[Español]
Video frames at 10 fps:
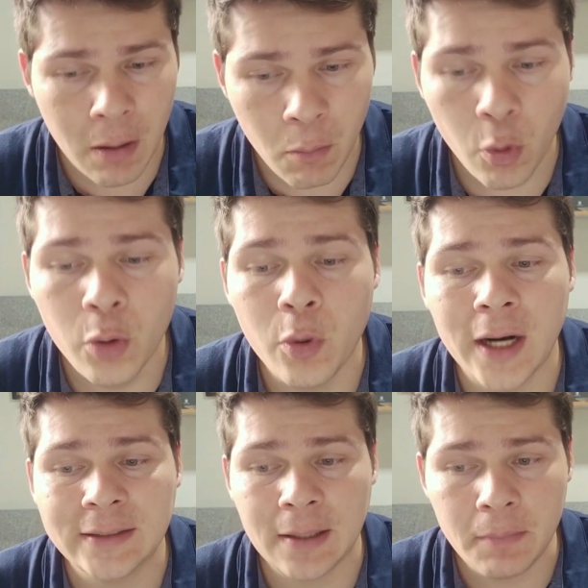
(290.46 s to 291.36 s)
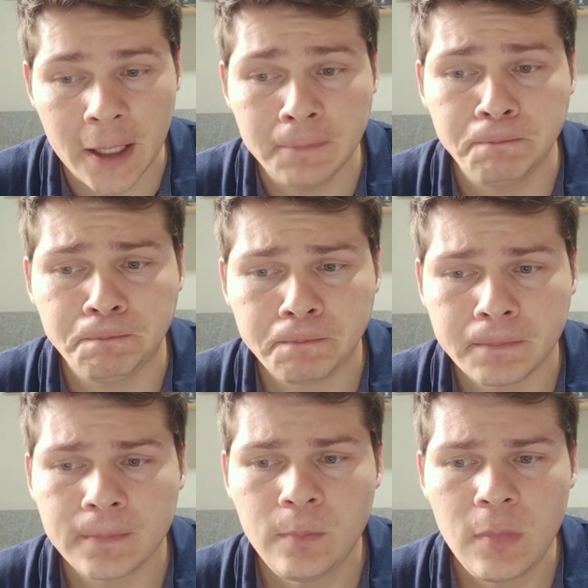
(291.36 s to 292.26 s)
muy buena también.
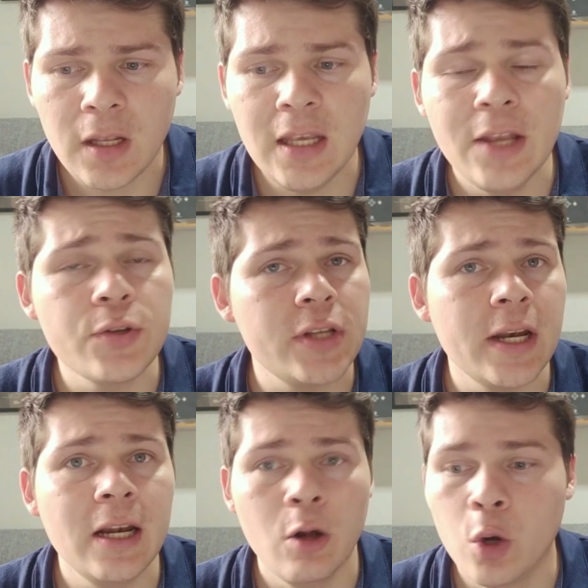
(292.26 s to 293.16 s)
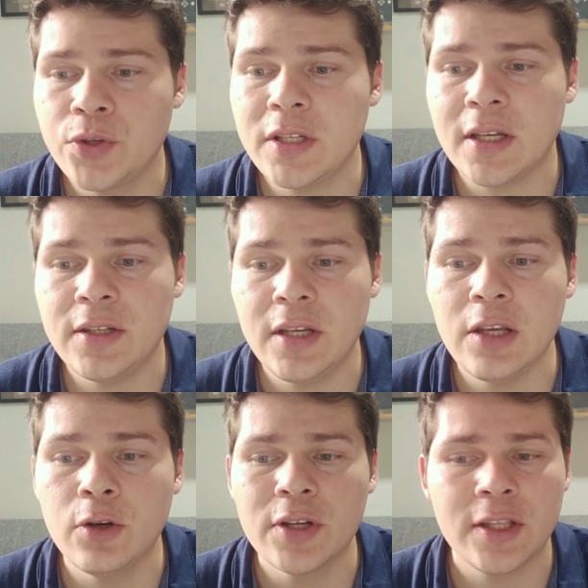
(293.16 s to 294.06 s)
Y ellos tienen el hosting
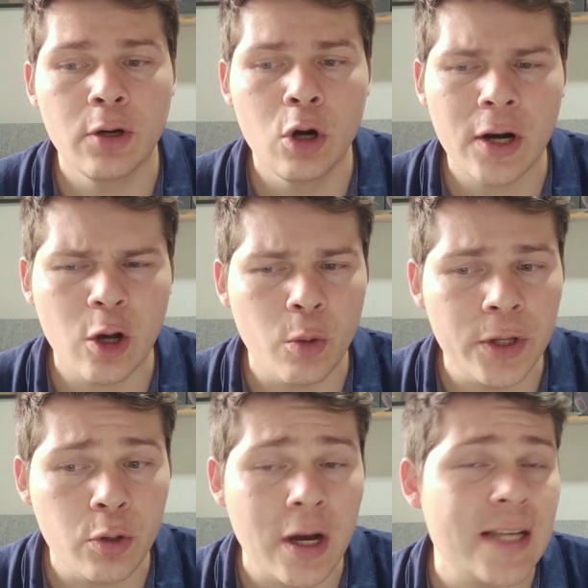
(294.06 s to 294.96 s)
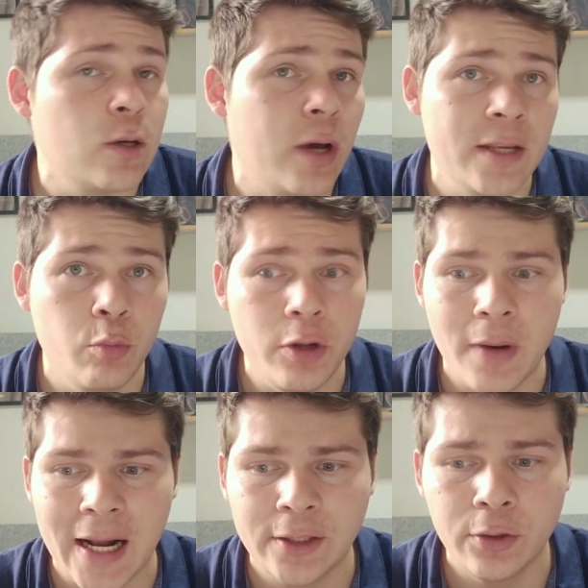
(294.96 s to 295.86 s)
sencillo, este no lo recomiendo casi, aunque es muy
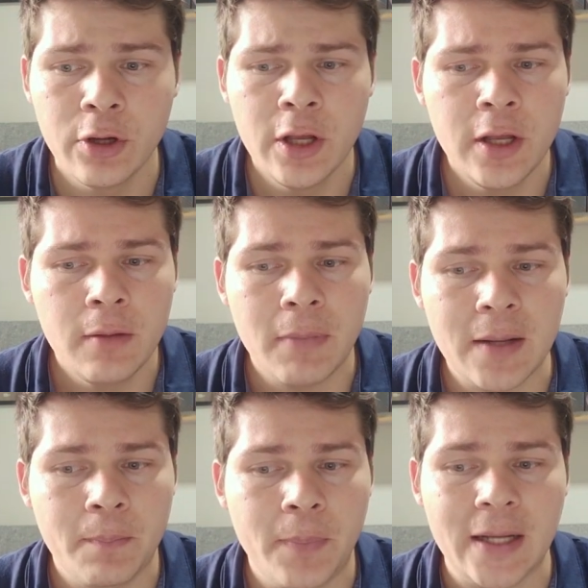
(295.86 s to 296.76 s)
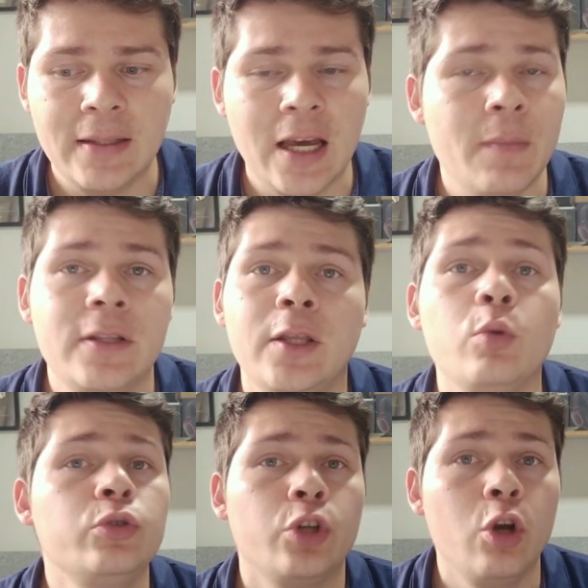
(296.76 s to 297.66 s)
barato, prácticamente
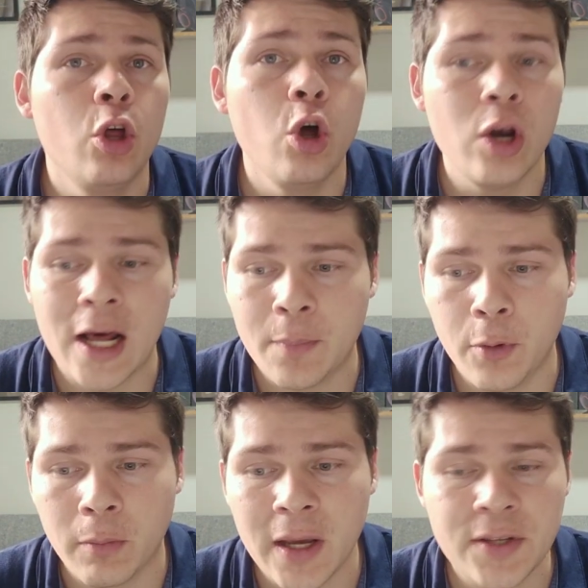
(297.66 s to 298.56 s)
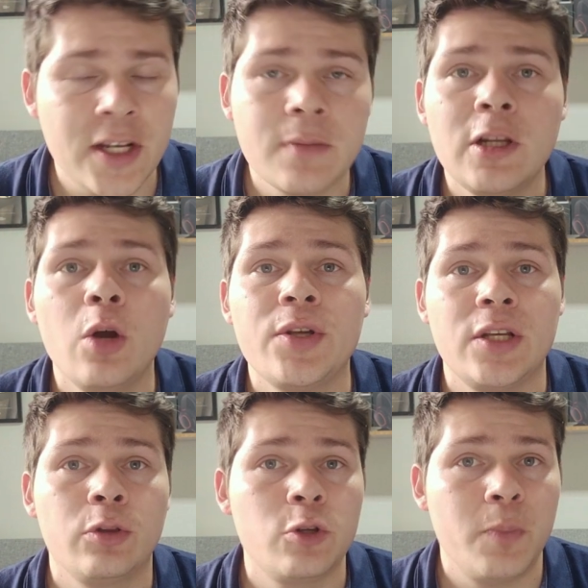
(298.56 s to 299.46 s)
un solo dólar por mes,
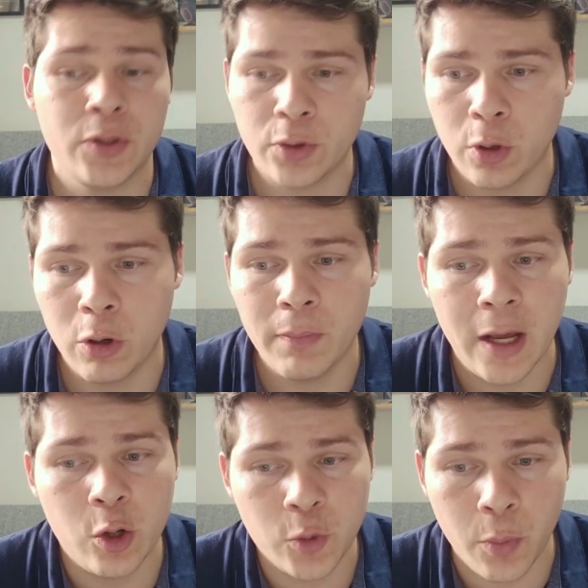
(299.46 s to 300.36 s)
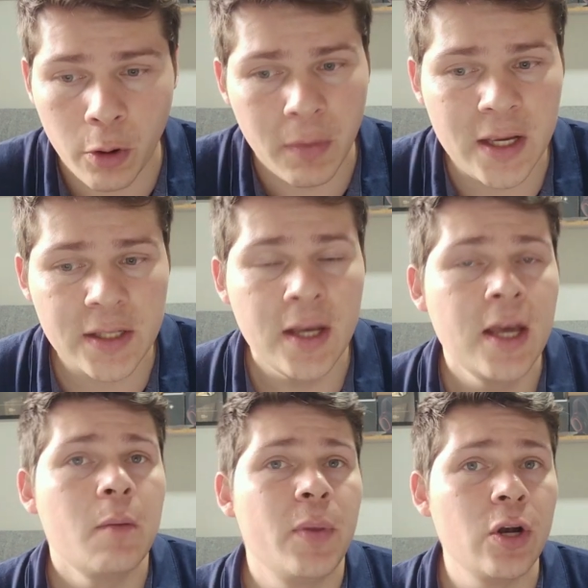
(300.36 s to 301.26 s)
3.900 pesos colombianos por mes.
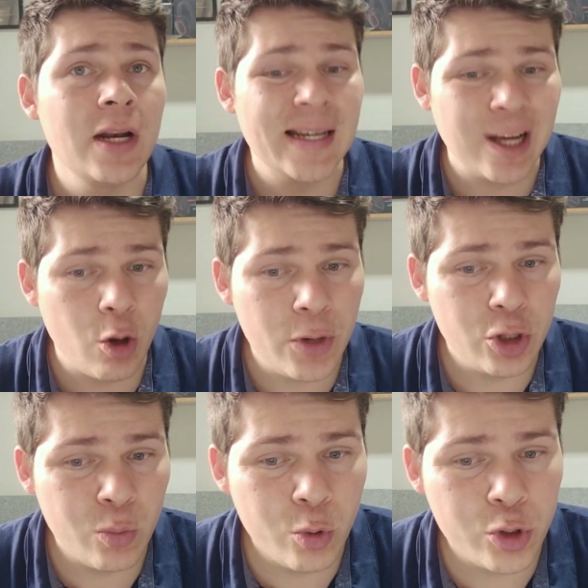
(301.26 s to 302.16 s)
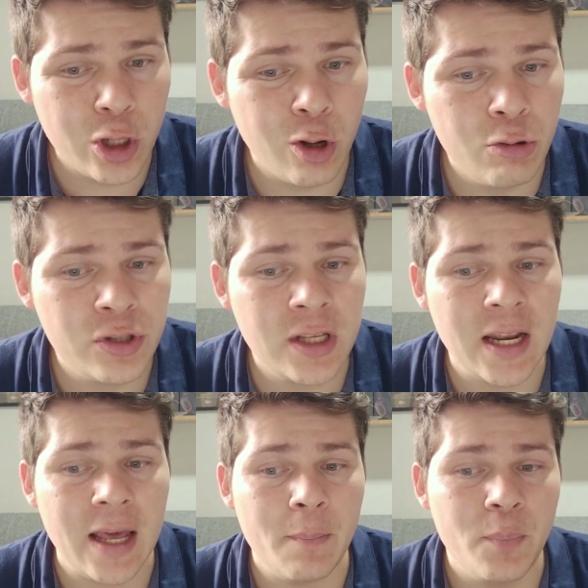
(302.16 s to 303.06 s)
Pero les recomiendo mucho el
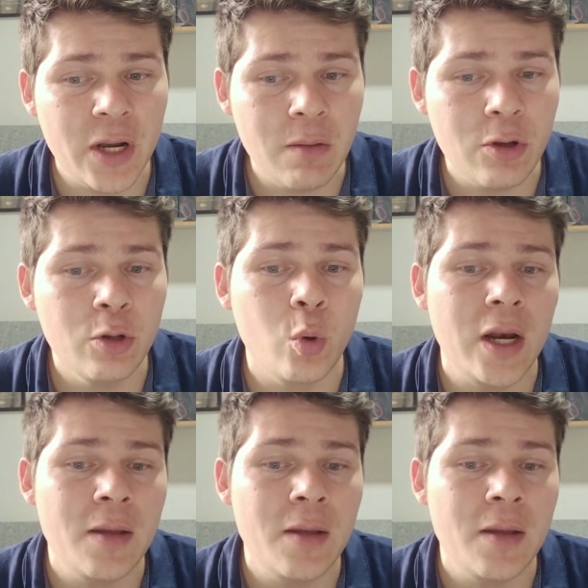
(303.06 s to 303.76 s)
hosting premium o el